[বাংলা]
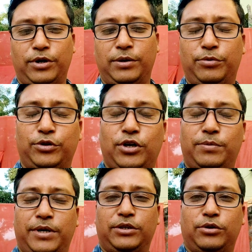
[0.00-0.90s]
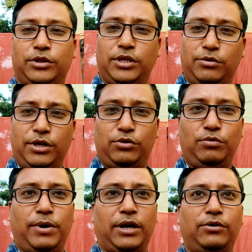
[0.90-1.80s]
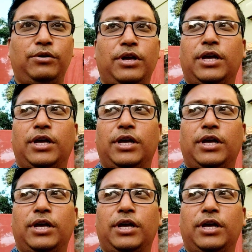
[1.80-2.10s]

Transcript: এবং এই বুর্জ খলিফাটি সত্যি করেই খুব ভালো